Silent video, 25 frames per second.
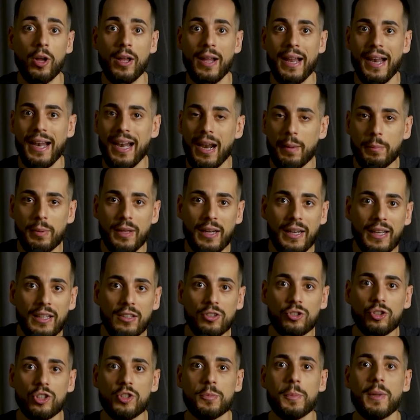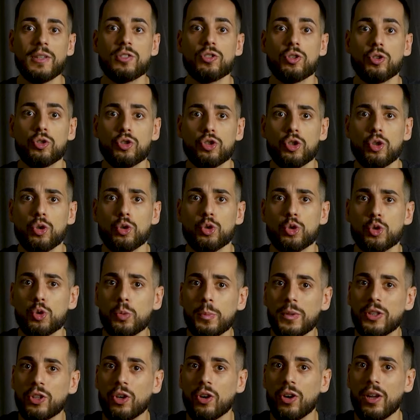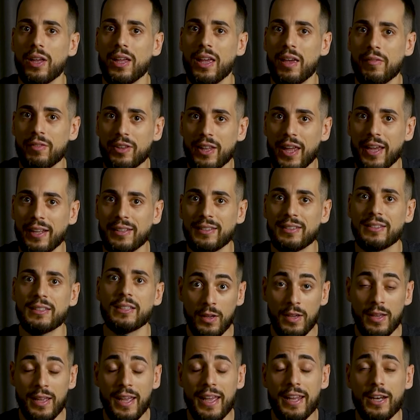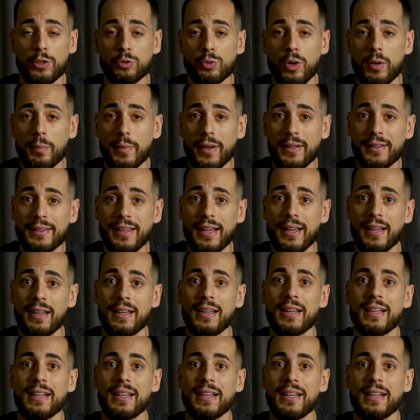labirinto e spesso non sono subito evidenti e naturalmente